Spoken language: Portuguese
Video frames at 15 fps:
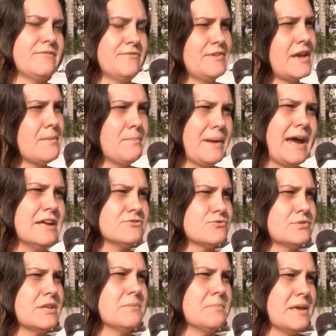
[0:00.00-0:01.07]
fica prático
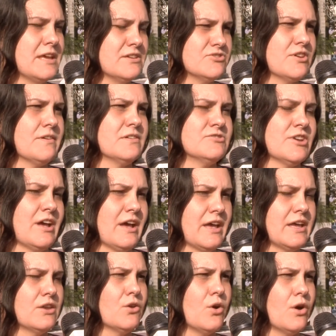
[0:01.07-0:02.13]
também, já, já
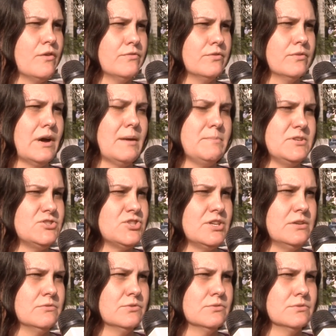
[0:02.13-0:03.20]
renovo
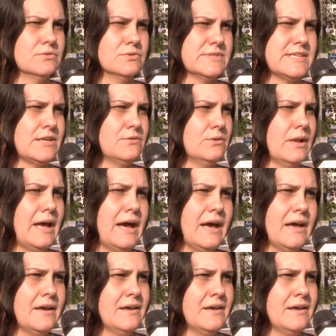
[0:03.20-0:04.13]
rapidinho no, no celular.